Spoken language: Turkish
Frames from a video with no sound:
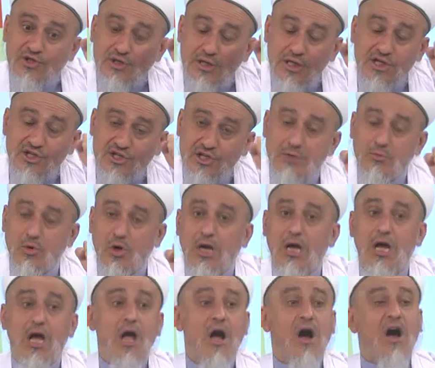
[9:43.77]
içini böyle
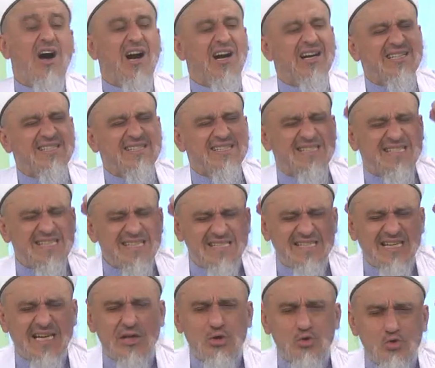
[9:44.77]
haksız
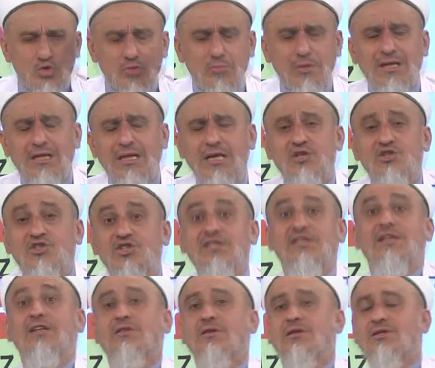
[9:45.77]
yere zulmederek cız
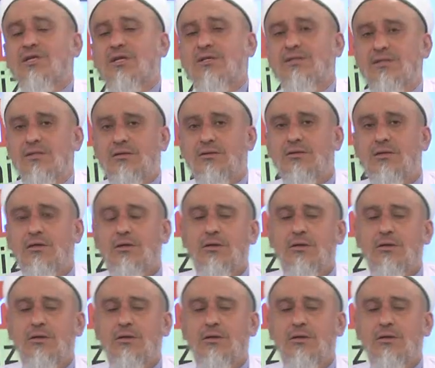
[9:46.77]
ettireceksin.